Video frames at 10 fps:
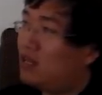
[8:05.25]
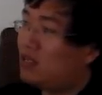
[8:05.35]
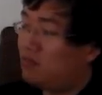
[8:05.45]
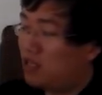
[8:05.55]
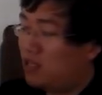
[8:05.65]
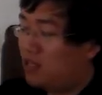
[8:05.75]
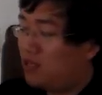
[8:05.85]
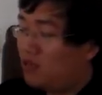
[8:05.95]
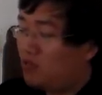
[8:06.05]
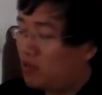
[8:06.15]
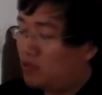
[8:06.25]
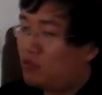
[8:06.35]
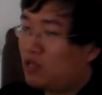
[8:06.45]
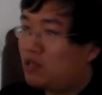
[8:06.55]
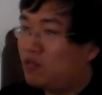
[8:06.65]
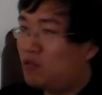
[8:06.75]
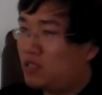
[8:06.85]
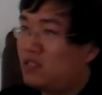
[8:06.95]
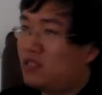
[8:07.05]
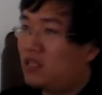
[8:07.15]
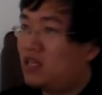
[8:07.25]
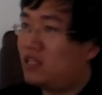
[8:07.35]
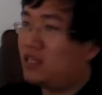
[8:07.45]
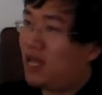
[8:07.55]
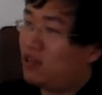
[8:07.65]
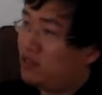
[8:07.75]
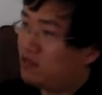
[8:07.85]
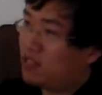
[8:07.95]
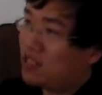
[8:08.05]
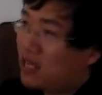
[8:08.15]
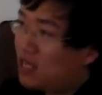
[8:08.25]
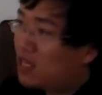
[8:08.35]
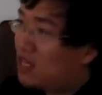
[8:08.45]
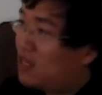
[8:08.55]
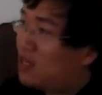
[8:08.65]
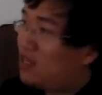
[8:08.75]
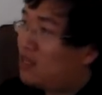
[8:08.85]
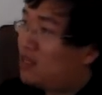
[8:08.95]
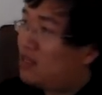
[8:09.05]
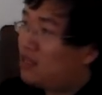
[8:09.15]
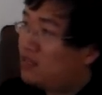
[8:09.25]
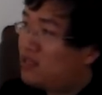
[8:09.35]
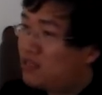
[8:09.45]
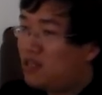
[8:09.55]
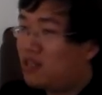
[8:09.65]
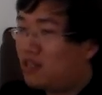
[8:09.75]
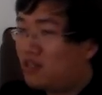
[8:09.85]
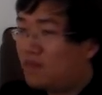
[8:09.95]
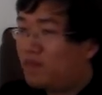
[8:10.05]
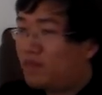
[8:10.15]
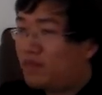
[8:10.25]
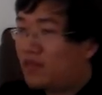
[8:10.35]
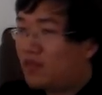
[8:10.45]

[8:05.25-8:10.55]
那么，我最后我自己可以达到一种善，这是一个。”